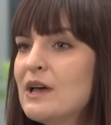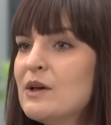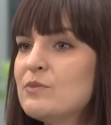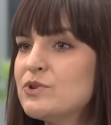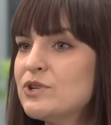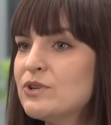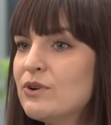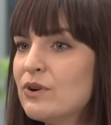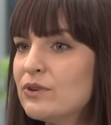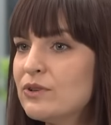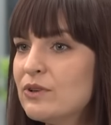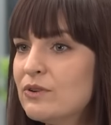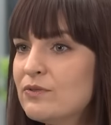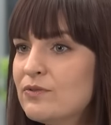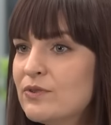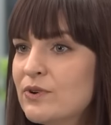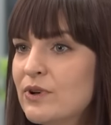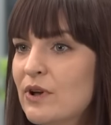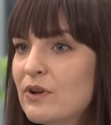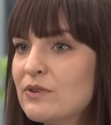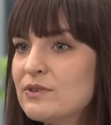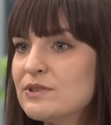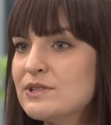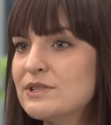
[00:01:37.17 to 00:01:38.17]

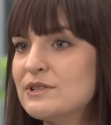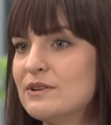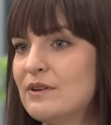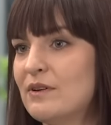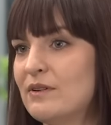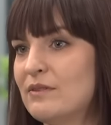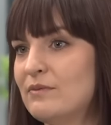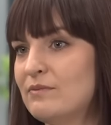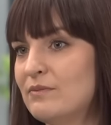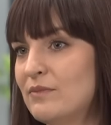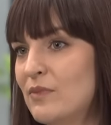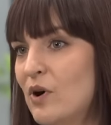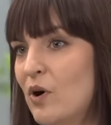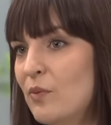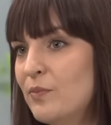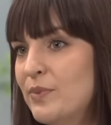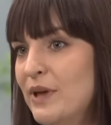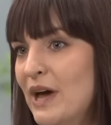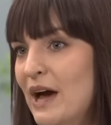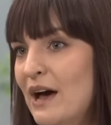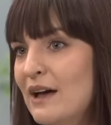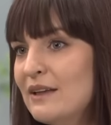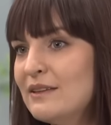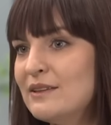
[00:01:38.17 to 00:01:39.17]
Przygotowując
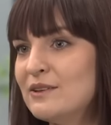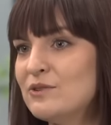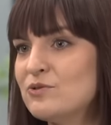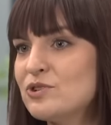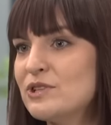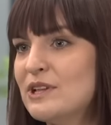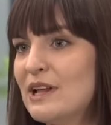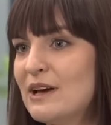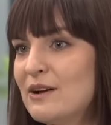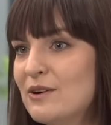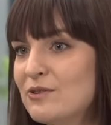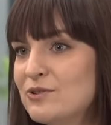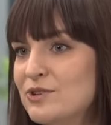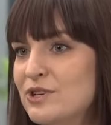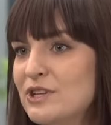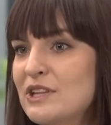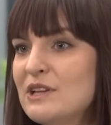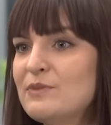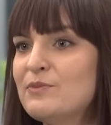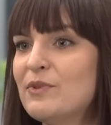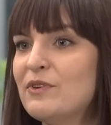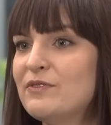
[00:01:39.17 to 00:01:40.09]
obiady już dla rodziny,